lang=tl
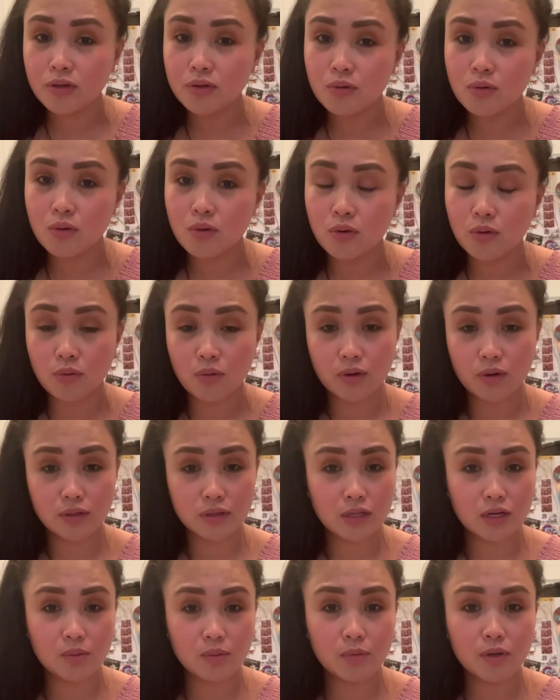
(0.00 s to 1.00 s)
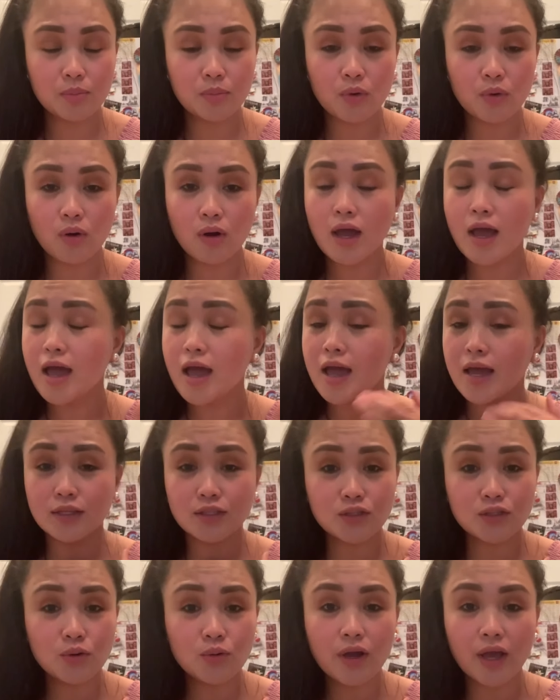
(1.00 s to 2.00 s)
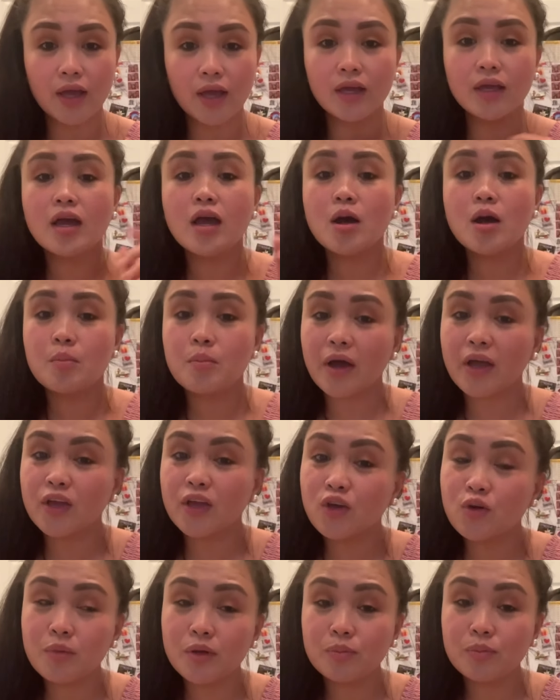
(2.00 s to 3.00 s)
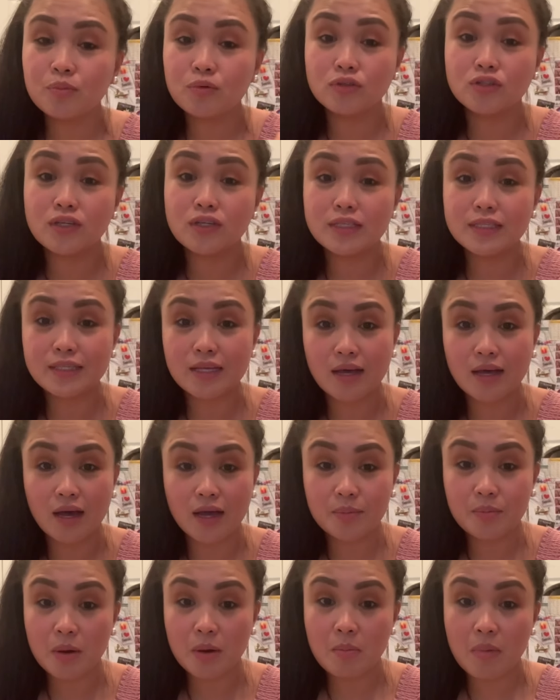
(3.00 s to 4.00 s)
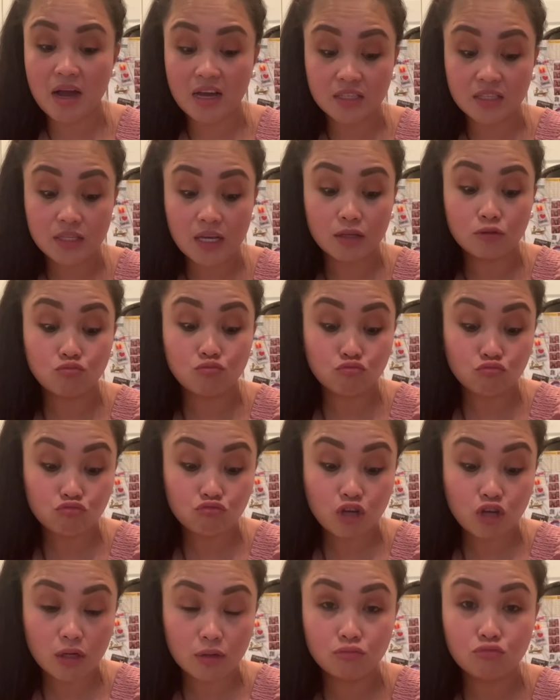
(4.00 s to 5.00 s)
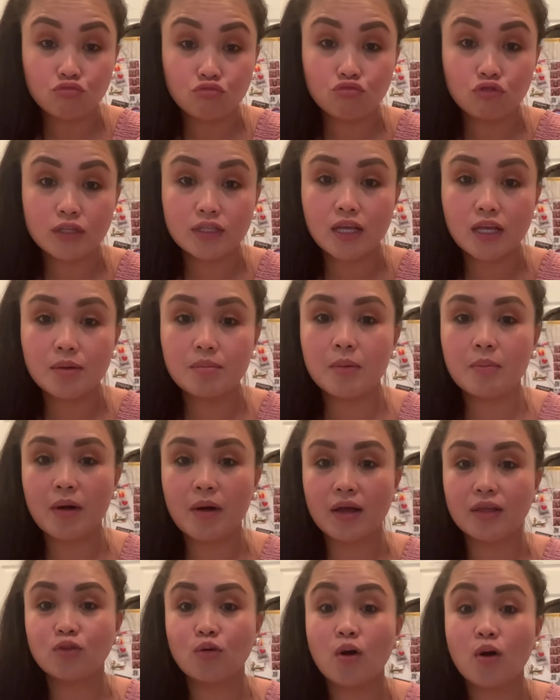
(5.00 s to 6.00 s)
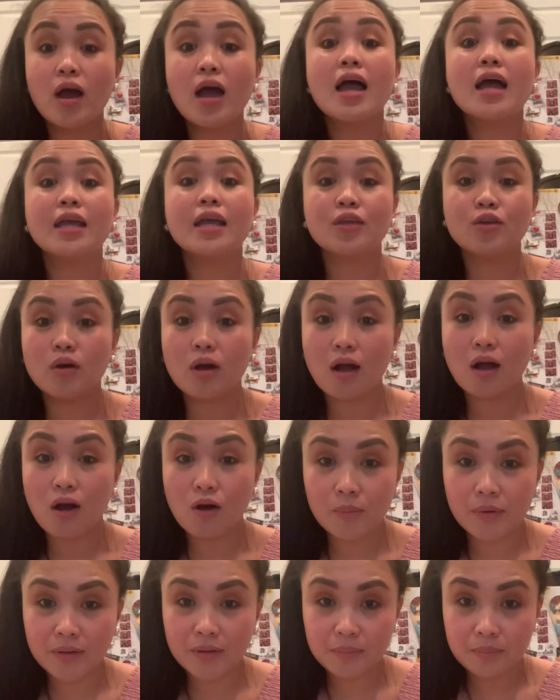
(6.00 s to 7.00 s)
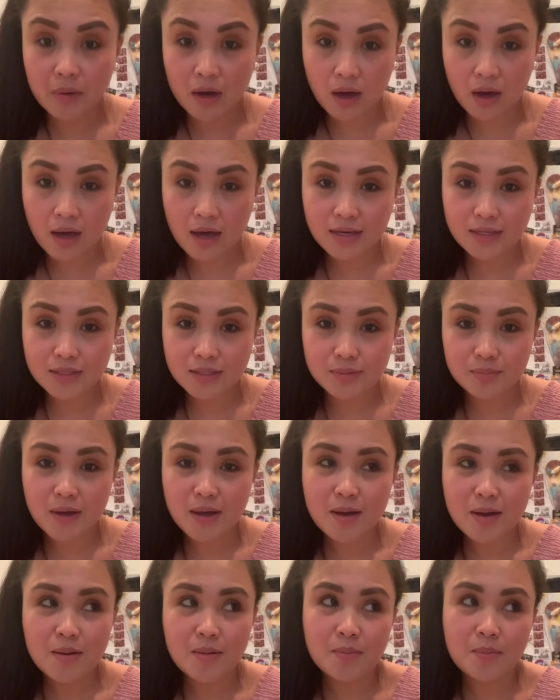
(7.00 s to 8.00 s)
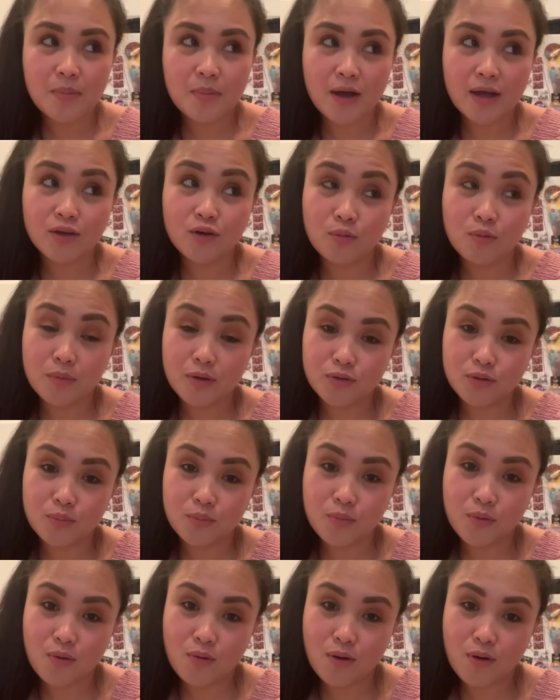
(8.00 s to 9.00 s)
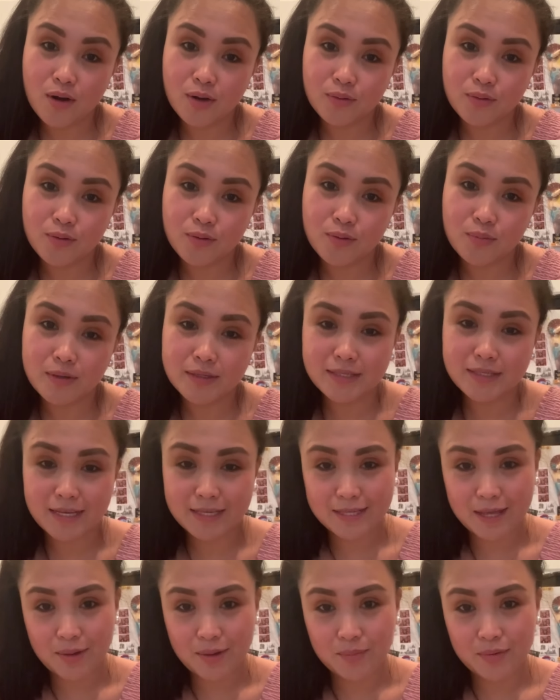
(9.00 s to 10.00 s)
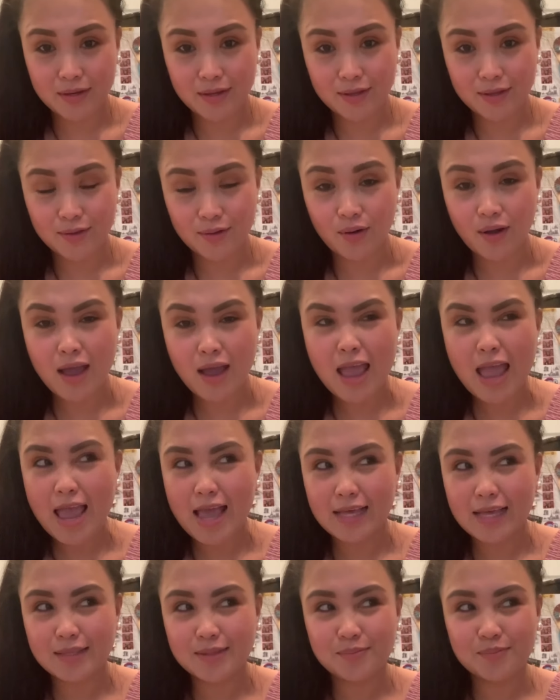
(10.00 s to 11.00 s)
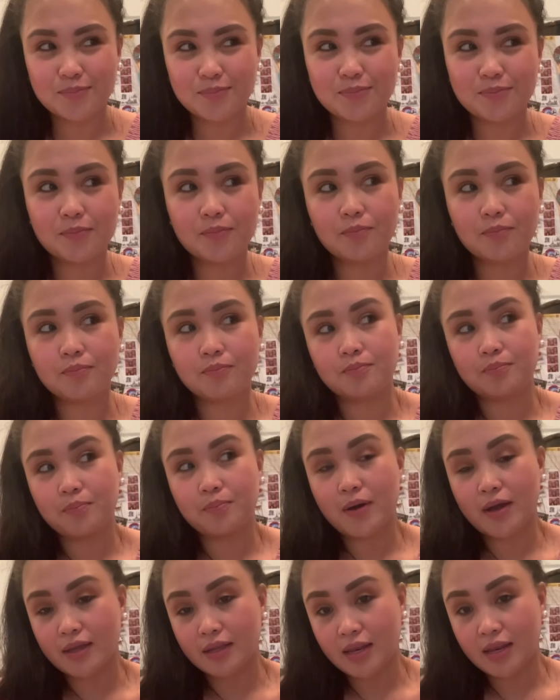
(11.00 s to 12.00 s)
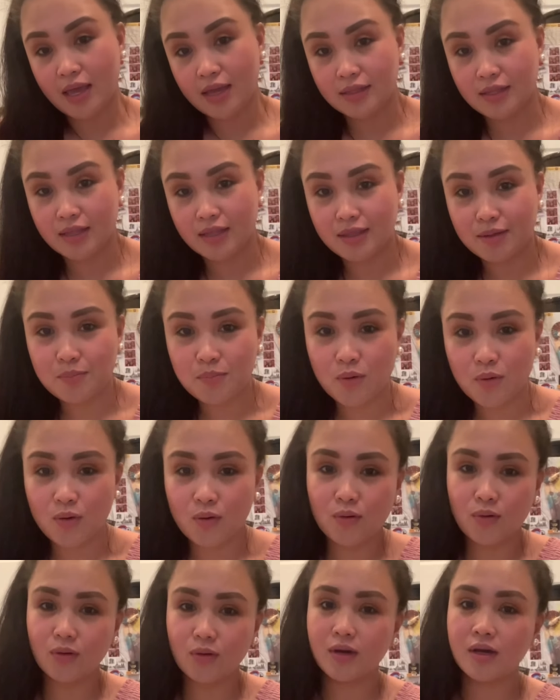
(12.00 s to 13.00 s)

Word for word: or kung hindi naman po, it's okay, pakicomment po dyan sa ibaba, dyan, dyan, dyan sa ibaba to, yung comment box, pakicomment nyo po kung ano yung masasabi ninyo. And pakilike na din po kung